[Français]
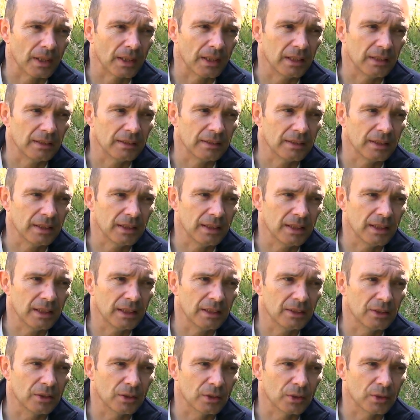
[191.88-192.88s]
essayez
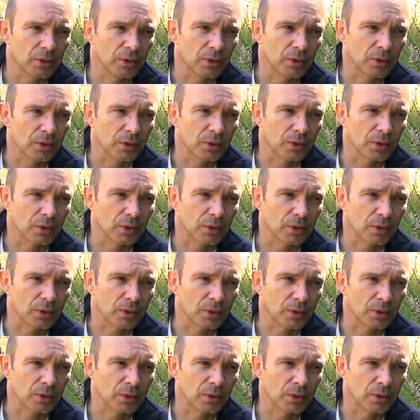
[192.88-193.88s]

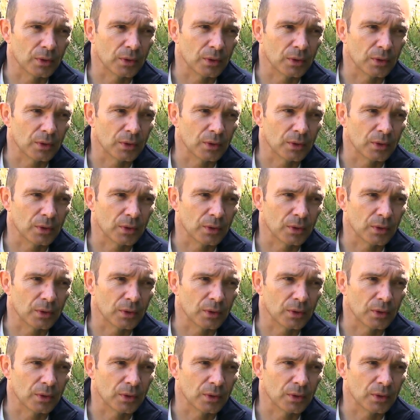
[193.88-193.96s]
de,